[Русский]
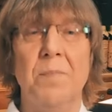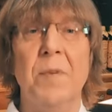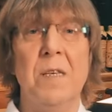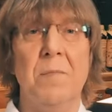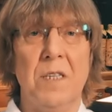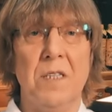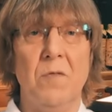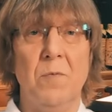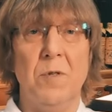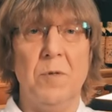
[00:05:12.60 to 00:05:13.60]
подниматься в
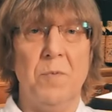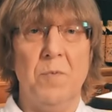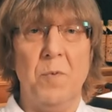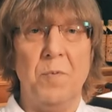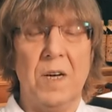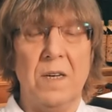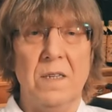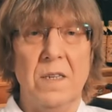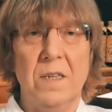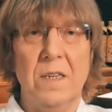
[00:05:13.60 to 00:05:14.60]
область пупка.
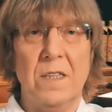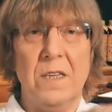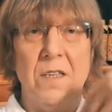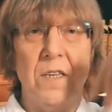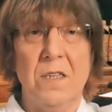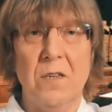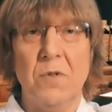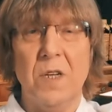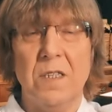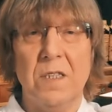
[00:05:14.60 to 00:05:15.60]
Эта энергия у
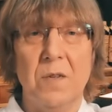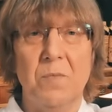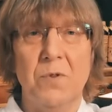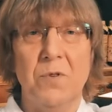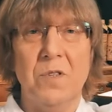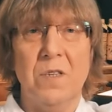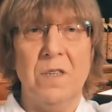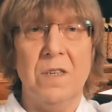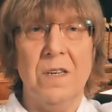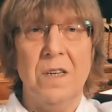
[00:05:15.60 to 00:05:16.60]
нас не будет
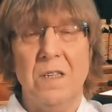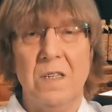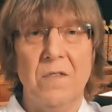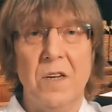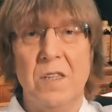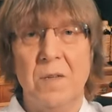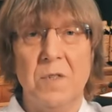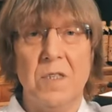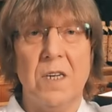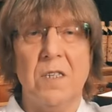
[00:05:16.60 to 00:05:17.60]
э, давать нам
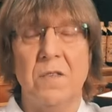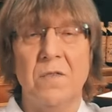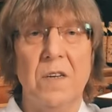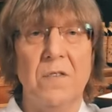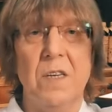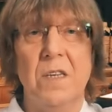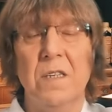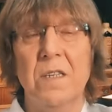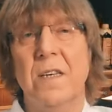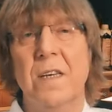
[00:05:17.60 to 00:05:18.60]
стрессов,
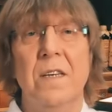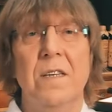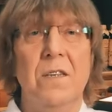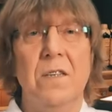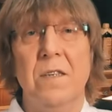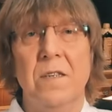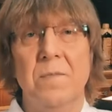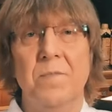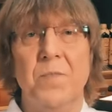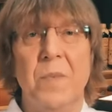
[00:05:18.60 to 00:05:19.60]
давления и
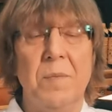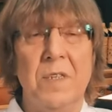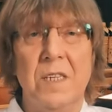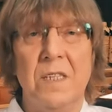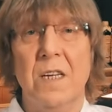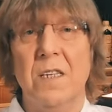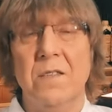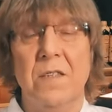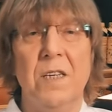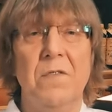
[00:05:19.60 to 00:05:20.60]
эмоциональных
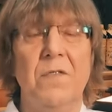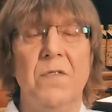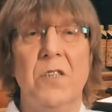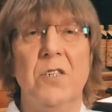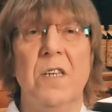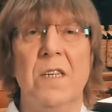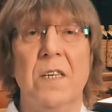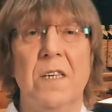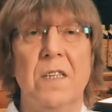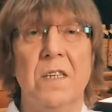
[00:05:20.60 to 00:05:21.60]
взрывов. Нижняя
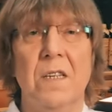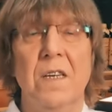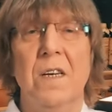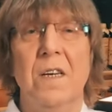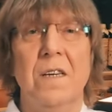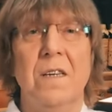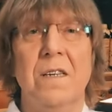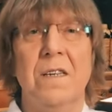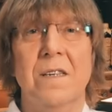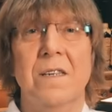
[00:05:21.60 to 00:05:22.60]
энергия,
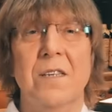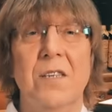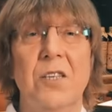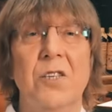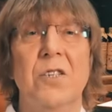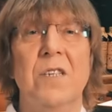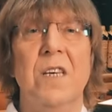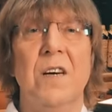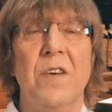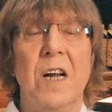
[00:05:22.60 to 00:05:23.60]
э, нижняя
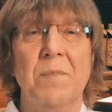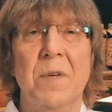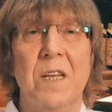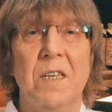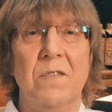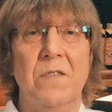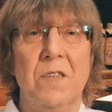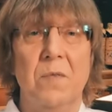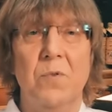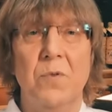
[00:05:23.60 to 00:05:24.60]
диафрагма тазовая
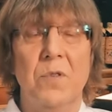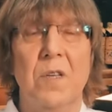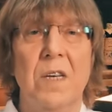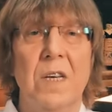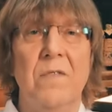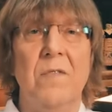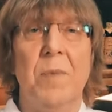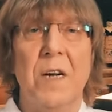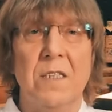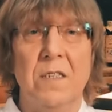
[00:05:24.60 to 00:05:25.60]
не будет
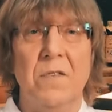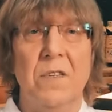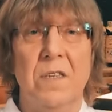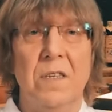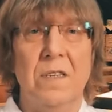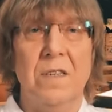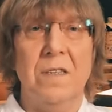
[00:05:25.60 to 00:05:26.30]
выбрасывать э,